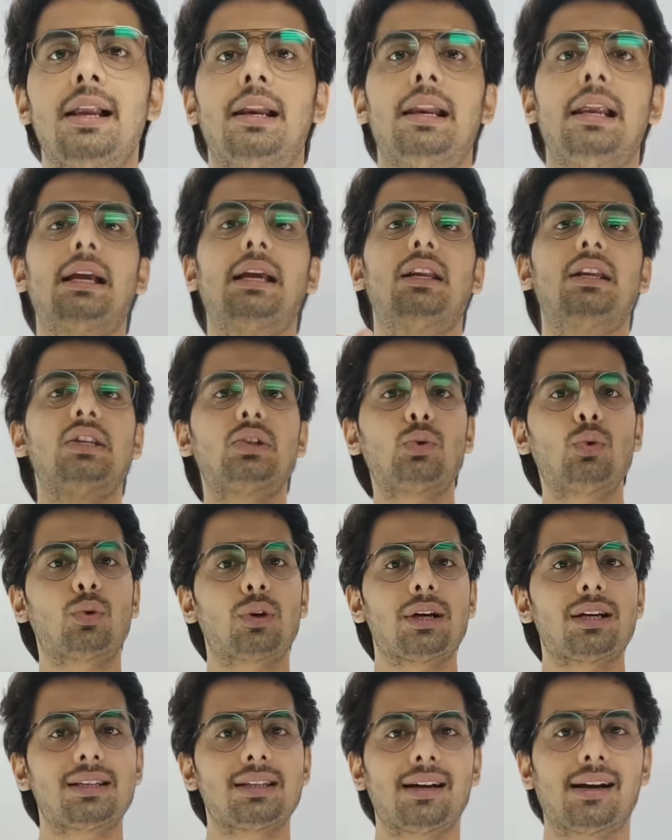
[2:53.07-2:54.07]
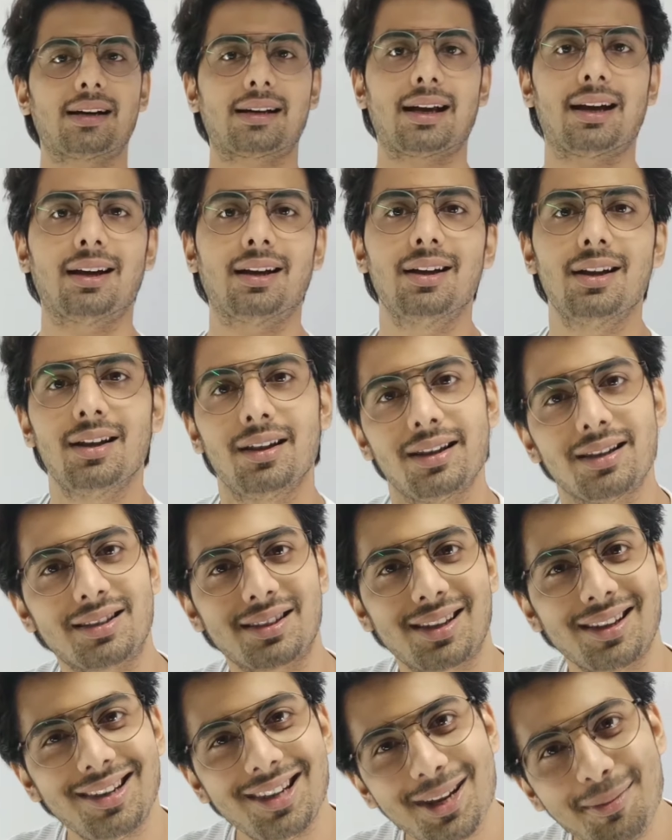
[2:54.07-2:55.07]
लेकिन इसको कैसे हटाए
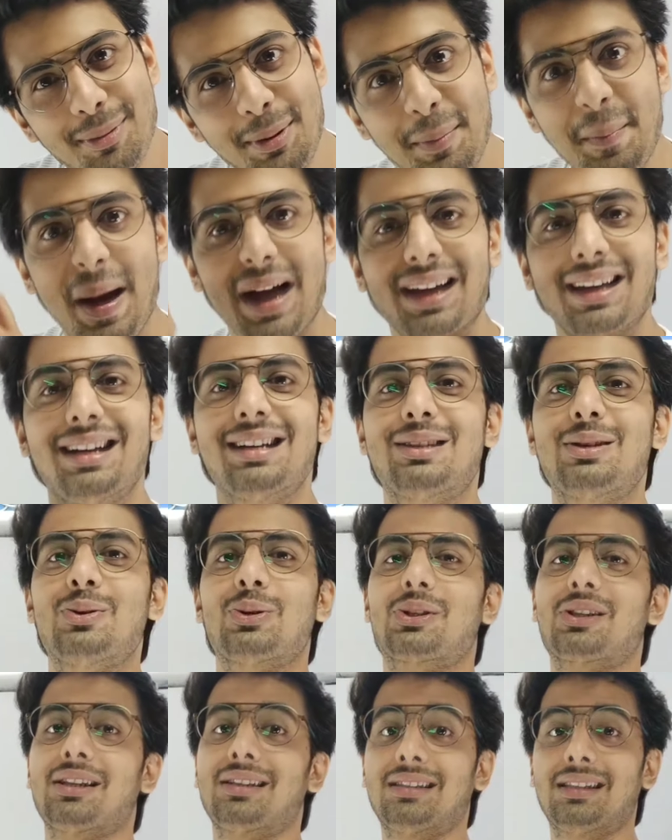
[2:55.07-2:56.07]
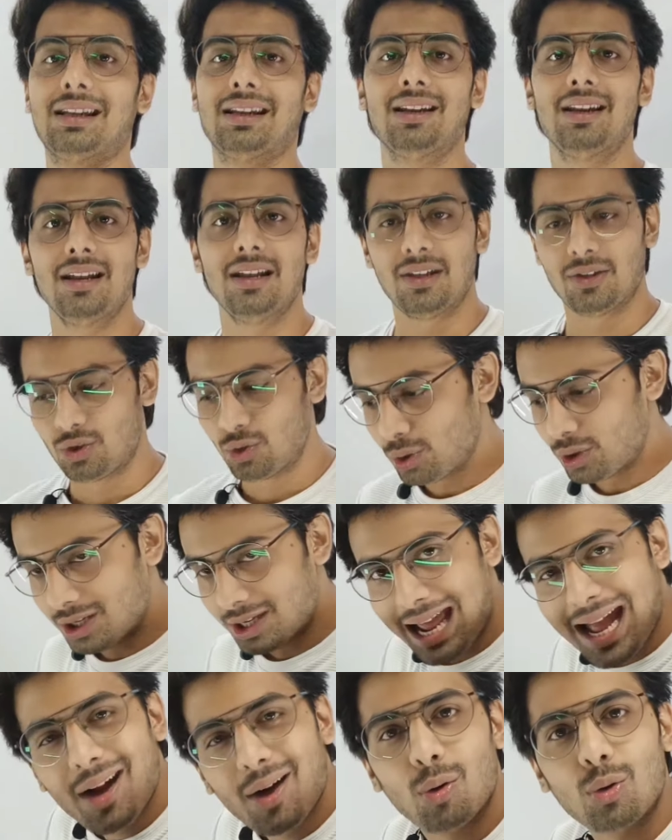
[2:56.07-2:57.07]
इसके लिए भी मैग्नेट्स यूज करते हैं जो
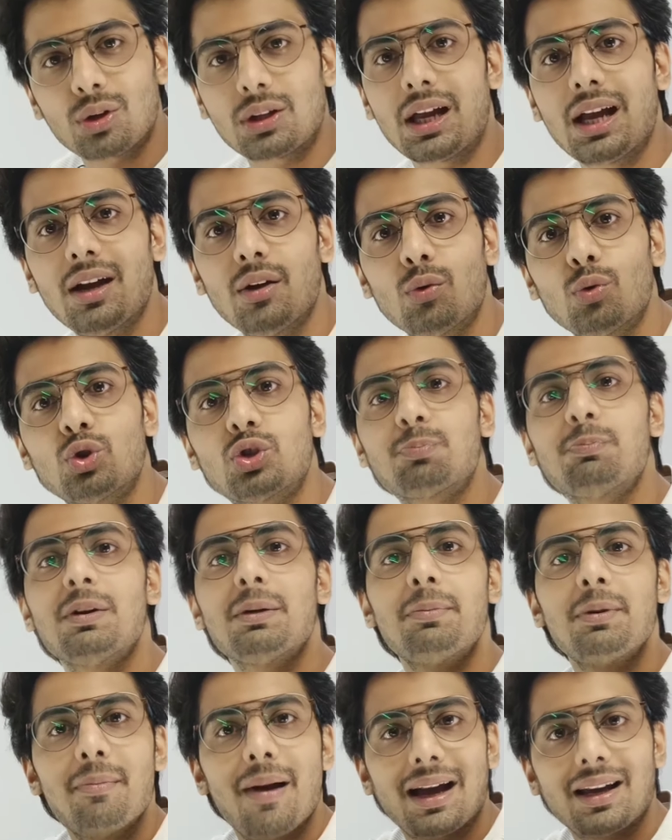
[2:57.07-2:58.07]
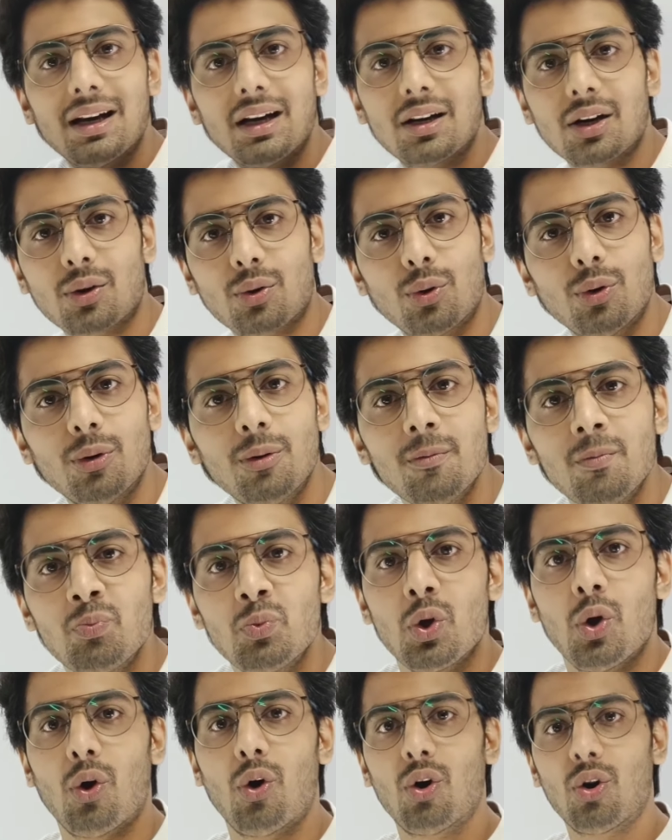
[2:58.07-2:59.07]
ट्रैक होता है उस पर भी मैग्नेट रखो
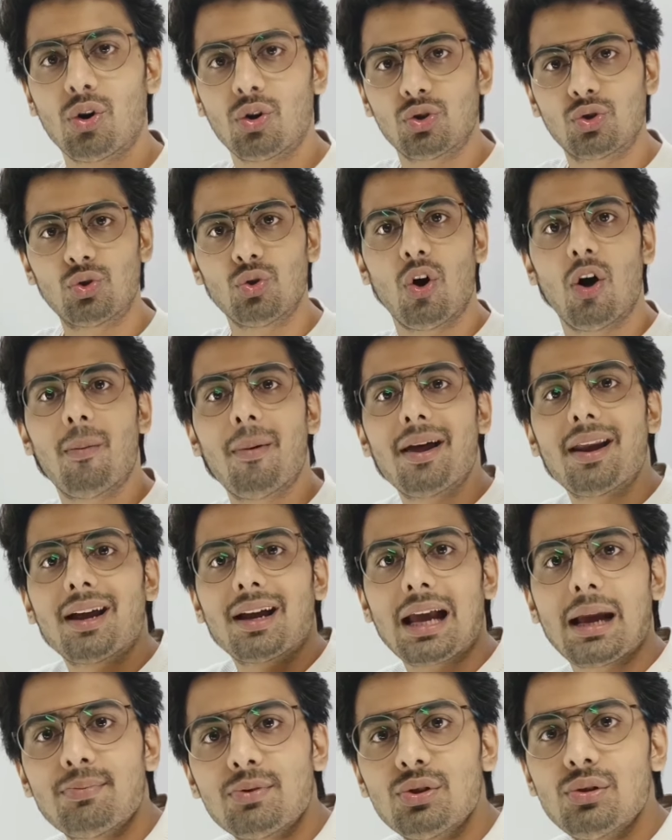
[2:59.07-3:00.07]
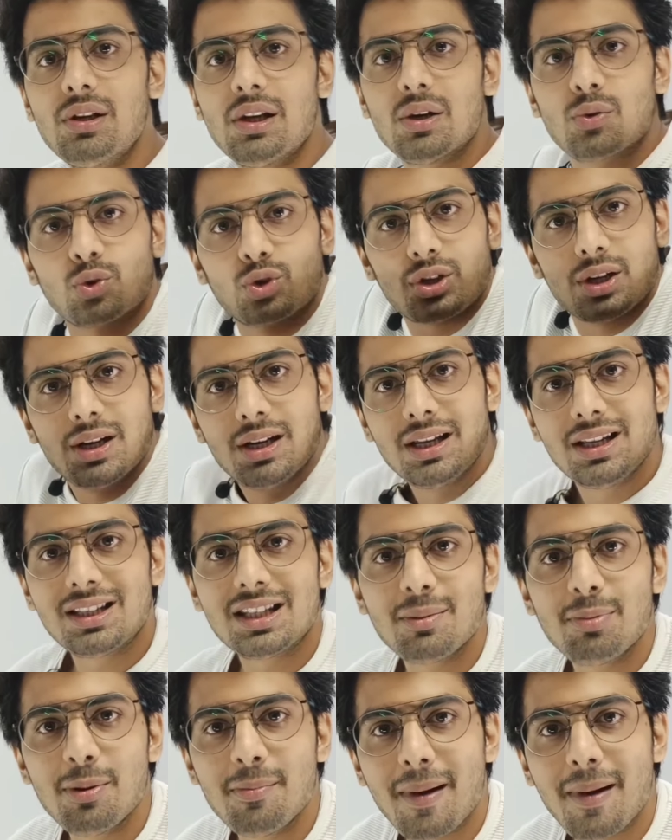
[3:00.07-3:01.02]
और जो हमारा कैप्सूल है उसके नीचे भी